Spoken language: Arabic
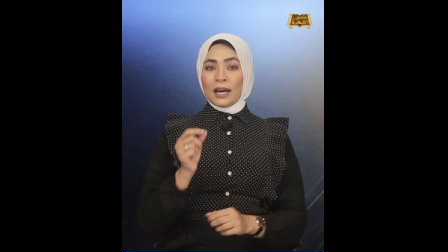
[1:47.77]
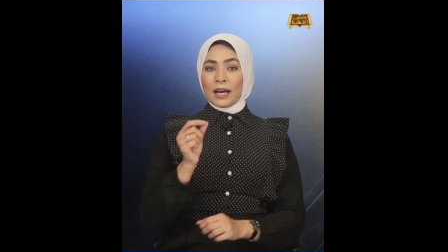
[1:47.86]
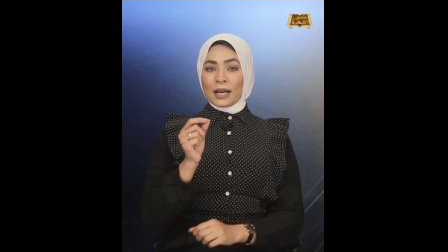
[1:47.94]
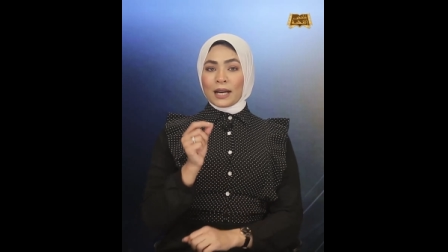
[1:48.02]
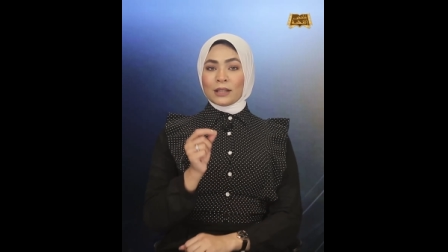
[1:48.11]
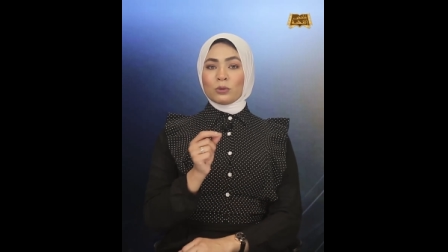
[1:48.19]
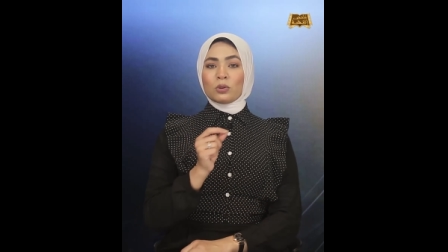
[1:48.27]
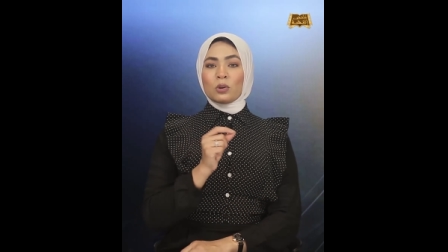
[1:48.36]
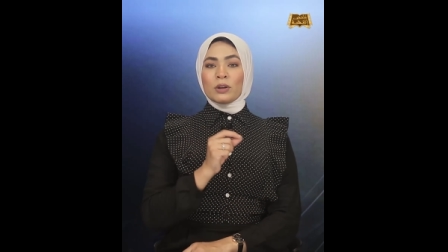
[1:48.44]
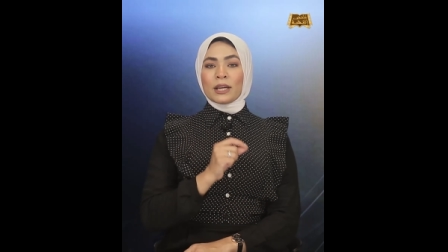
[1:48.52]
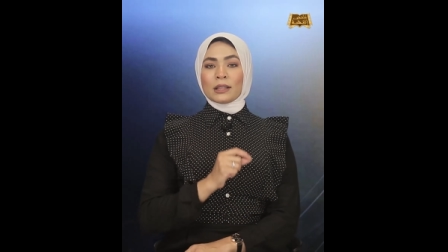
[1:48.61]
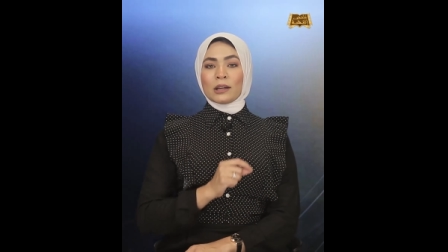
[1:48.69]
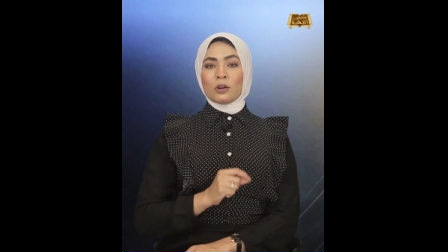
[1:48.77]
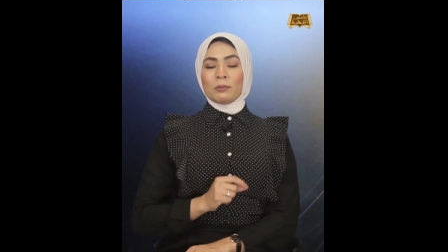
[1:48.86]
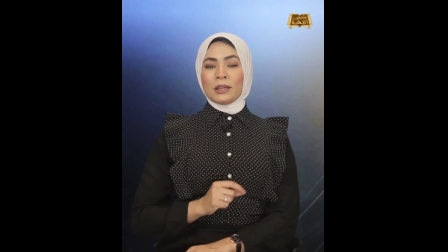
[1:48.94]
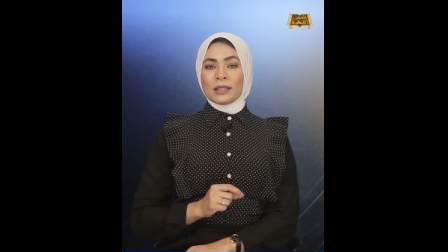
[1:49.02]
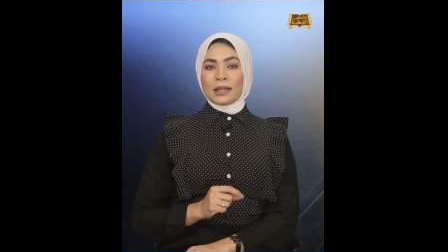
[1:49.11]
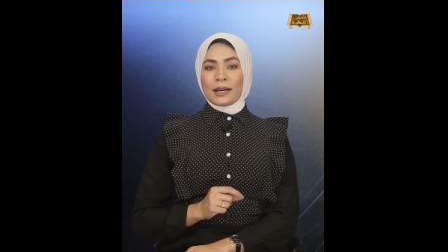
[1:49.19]
أكدوا رؤيتهم
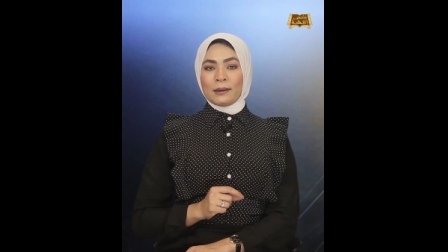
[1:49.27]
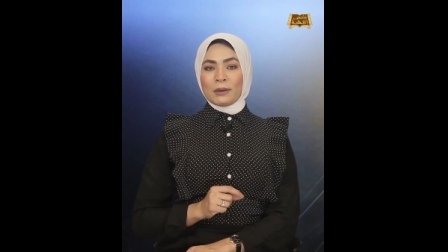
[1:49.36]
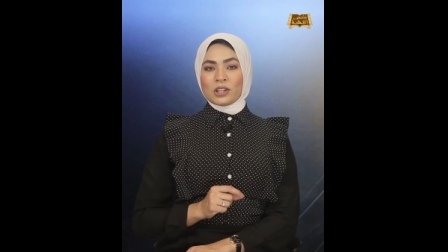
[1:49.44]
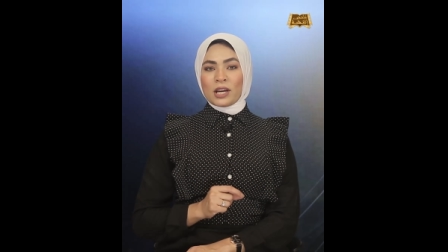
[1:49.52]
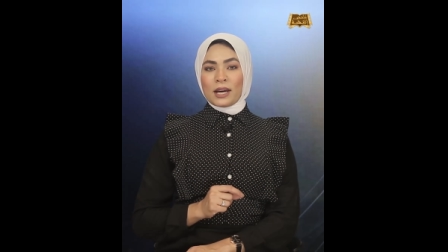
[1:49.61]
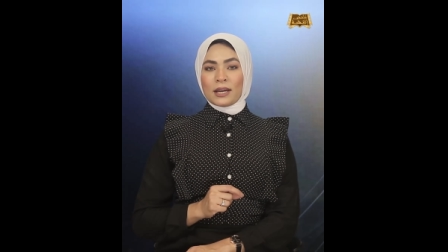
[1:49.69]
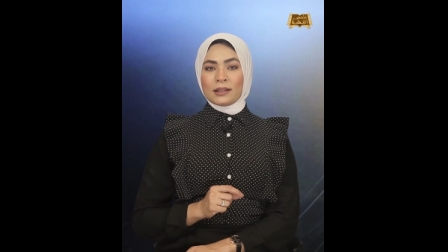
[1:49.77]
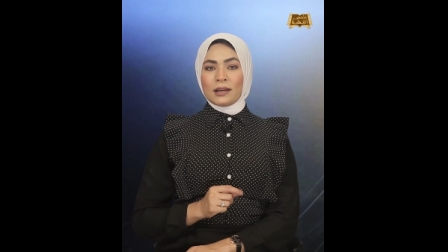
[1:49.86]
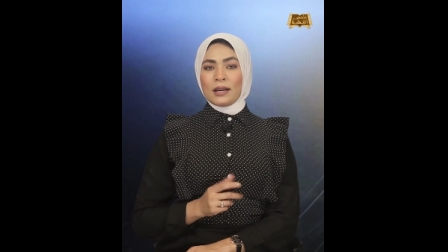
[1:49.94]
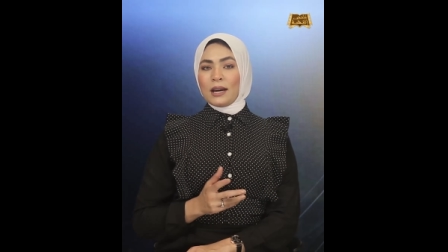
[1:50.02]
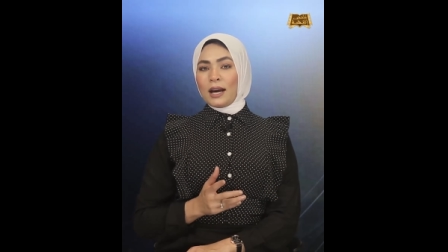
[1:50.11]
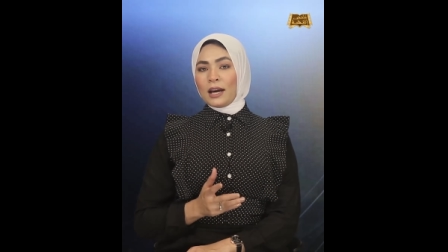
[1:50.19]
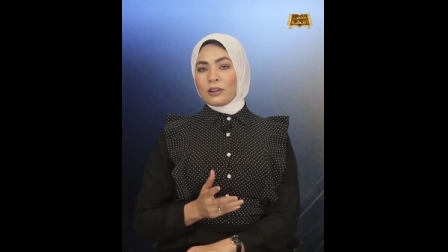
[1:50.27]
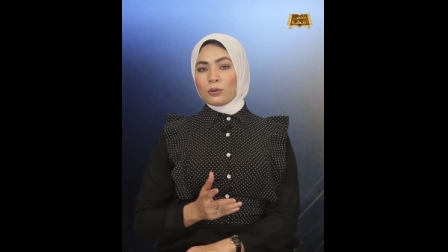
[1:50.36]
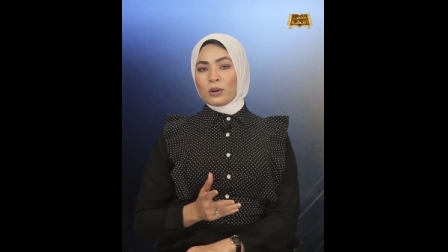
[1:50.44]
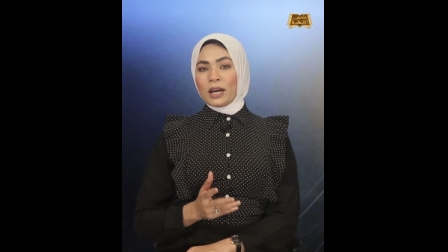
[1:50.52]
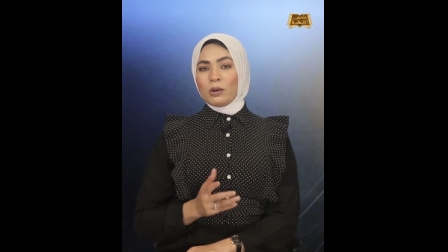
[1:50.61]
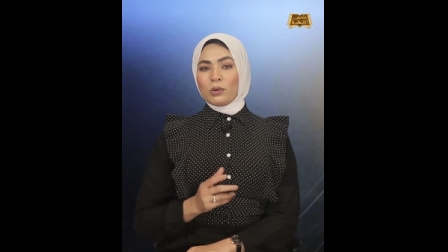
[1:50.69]
لتلك المشاهد حيث
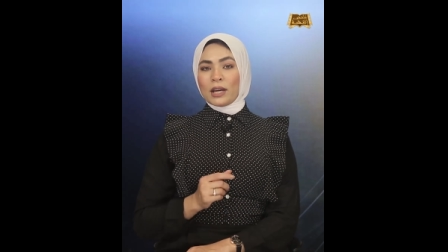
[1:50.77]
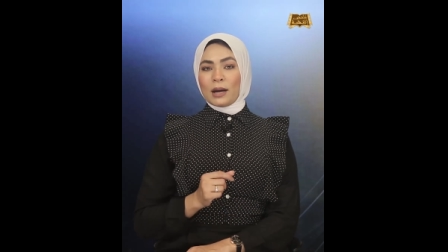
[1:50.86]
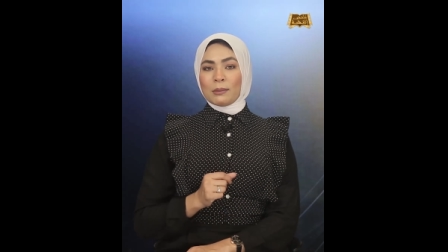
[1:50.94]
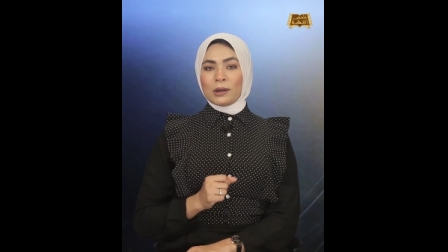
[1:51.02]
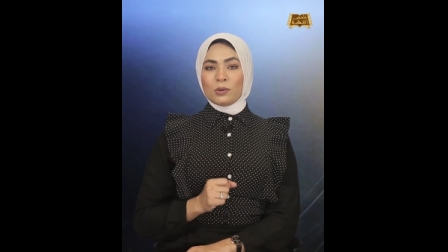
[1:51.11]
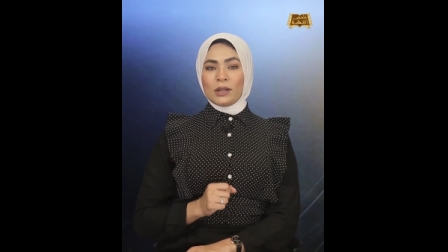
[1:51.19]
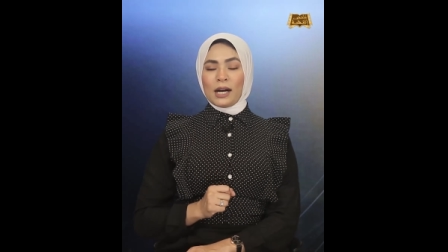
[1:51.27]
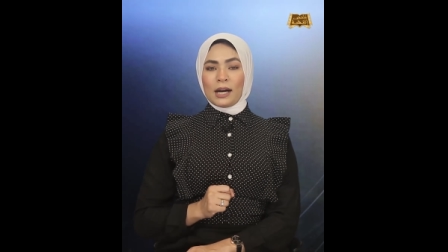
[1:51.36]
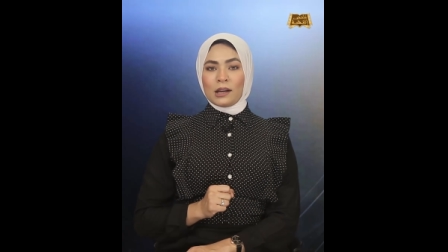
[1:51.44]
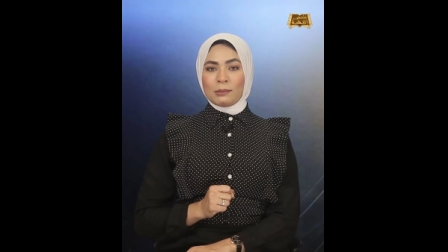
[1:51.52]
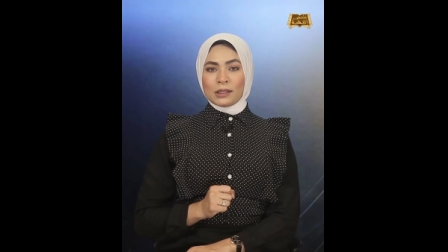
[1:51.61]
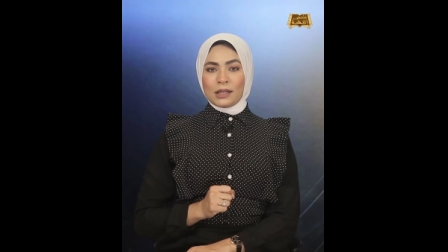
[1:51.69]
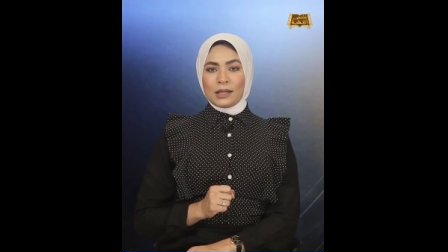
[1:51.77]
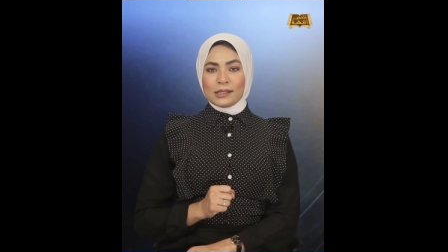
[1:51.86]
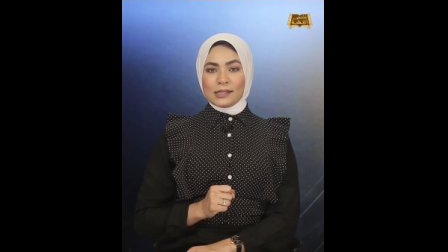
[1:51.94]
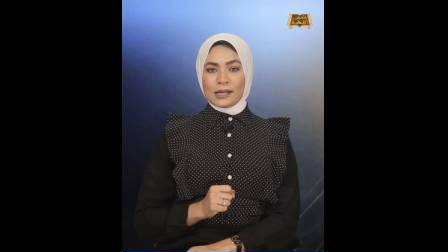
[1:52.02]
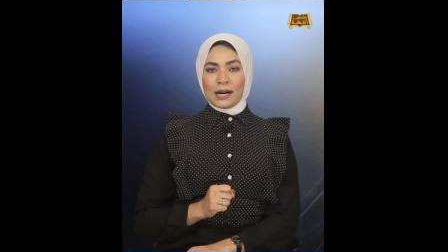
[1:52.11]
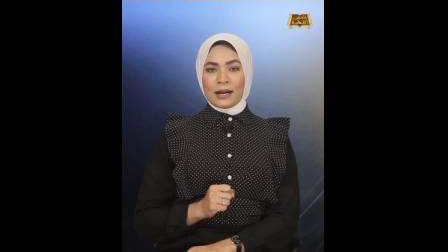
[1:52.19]
كانوا يعملون على مدار
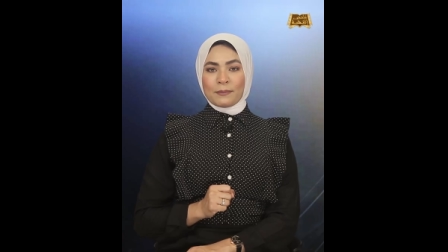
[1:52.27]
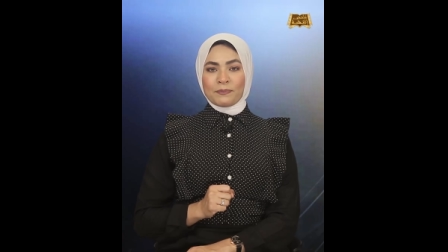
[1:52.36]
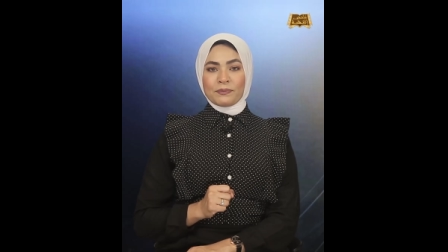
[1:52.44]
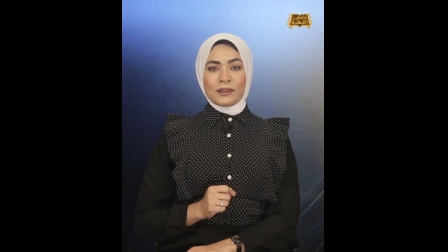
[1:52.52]
الساعة